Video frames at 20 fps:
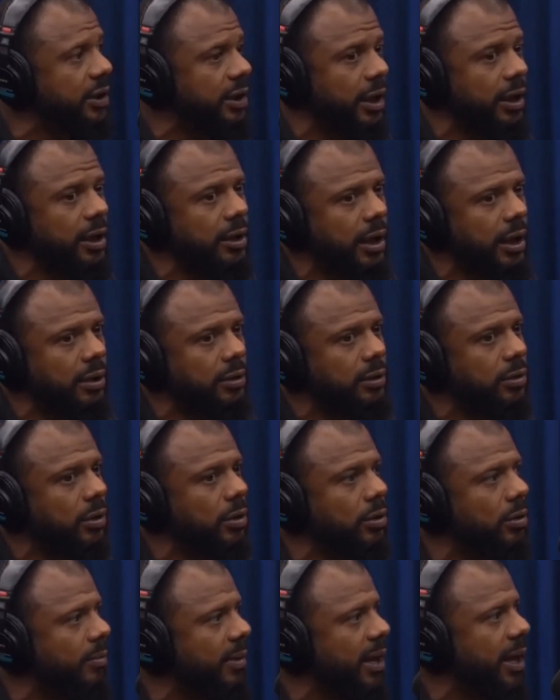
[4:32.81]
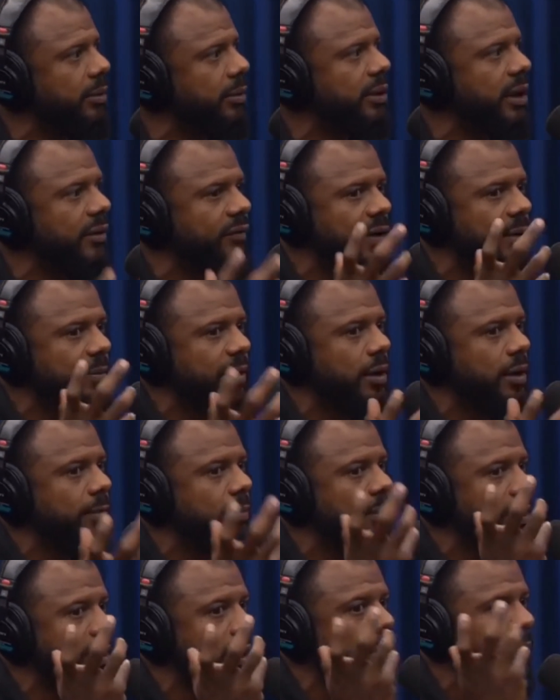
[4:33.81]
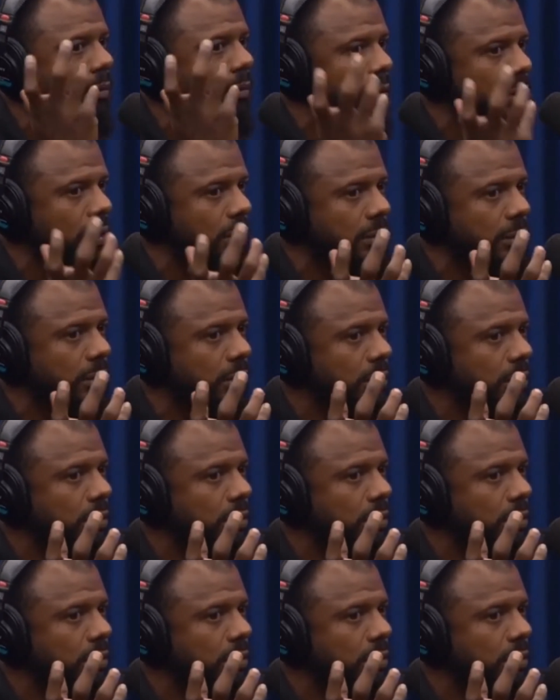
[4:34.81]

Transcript: ninguém entrou no mérito da família do policial morto.